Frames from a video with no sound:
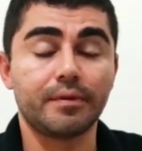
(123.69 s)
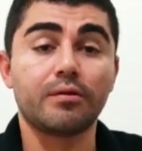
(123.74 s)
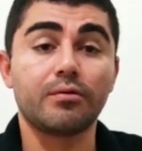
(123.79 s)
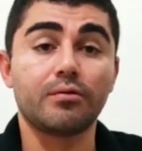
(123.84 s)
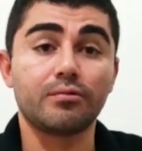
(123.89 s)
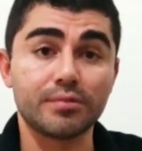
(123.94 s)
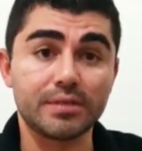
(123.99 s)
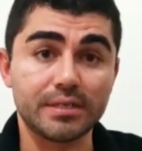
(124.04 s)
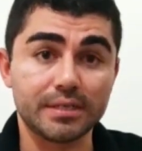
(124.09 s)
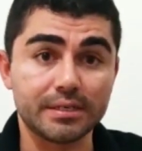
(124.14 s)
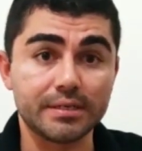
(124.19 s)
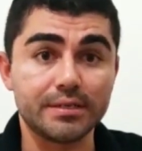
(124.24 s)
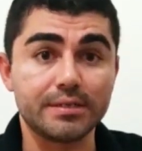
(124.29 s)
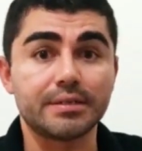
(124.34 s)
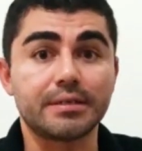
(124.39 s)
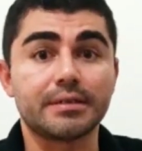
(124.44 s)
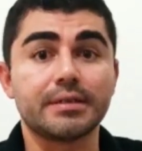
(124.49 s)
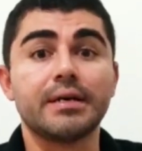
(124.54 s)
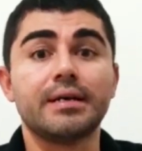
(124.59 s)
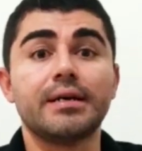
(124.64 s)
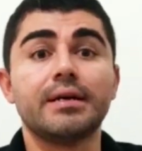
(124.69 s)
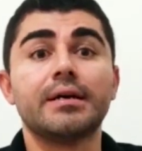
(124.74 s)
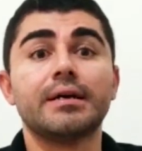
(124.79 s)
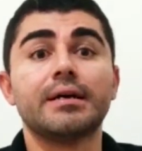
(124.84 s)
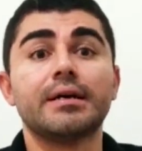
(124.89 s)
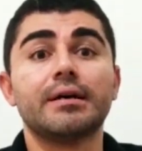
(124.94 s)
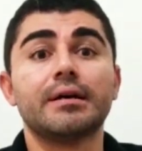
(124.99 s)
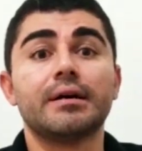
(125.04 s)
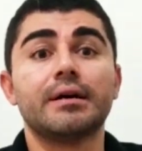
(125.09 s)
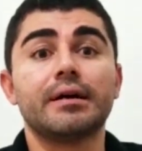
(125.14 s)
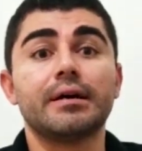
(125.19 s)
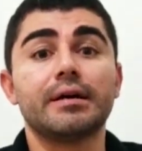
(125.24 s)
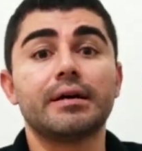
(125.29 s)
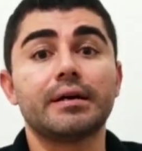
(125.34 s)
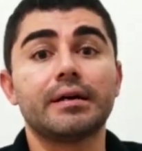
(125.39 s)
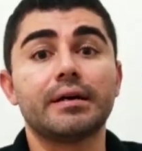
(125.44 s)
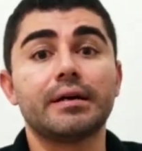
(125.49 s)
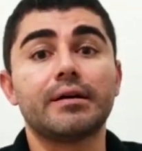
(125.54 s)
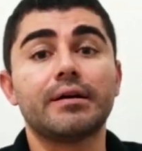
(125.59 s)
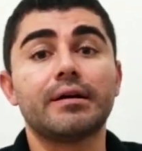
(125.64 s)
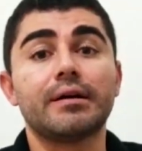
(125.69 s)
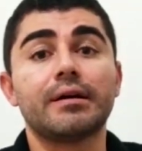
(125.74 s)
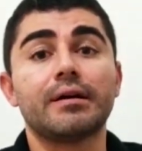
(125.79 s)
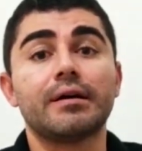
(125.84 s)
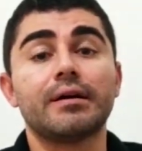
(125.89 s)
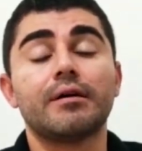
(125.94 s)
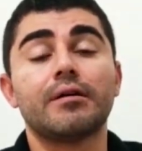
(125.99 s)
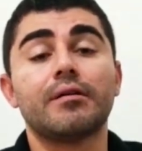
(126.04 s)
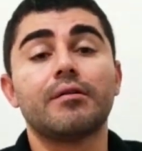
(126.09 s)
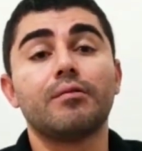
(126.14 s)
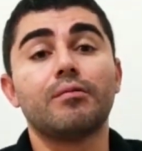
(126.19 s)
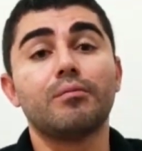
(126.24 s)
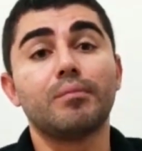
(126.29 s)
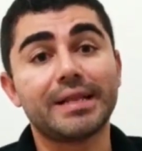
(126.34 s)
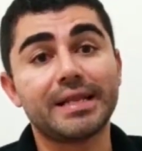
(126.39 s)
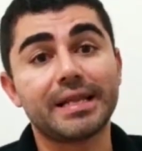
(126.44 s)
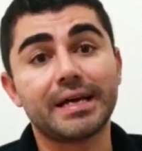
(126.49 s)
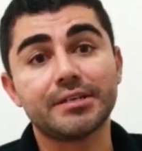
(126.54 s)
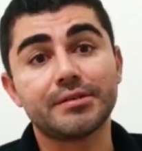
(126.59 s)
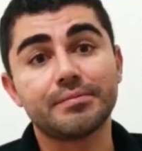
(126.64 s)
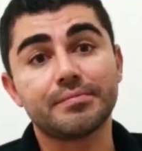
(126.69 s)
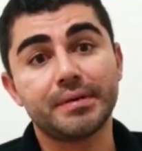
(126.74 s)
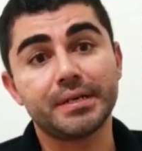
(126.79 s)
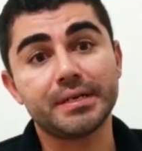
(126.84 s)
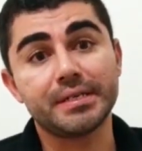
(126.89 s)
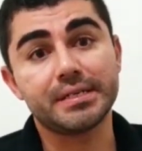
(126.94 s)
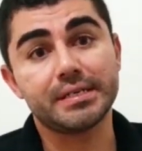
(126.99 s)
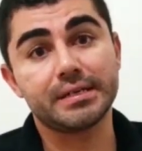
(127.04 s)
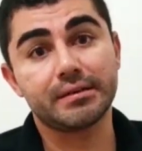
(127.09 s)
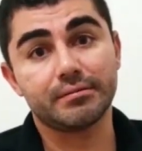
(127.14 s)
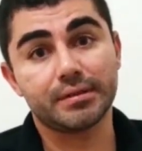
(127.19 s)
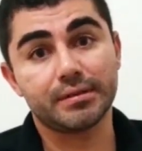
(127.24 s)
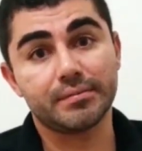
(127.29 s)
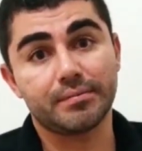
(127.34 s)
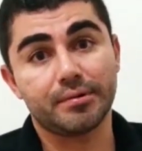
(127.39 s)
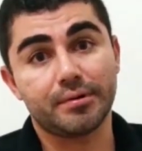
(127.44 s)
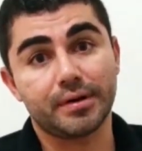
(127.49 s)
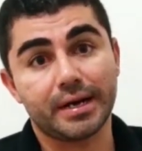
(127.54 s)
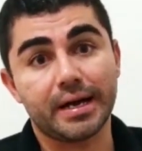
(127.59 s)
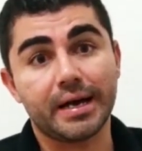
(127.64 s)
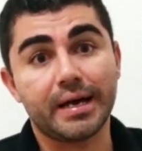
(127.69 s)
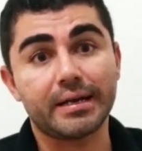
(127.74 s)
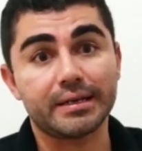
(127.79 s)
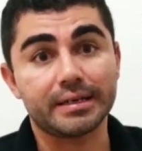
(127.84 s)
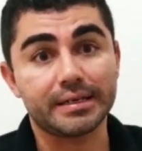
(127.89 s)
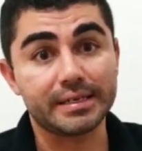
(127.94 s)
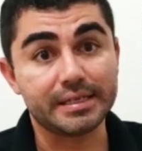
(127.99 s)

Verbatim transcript: Ou seja, é, o mandado de prisão temporária,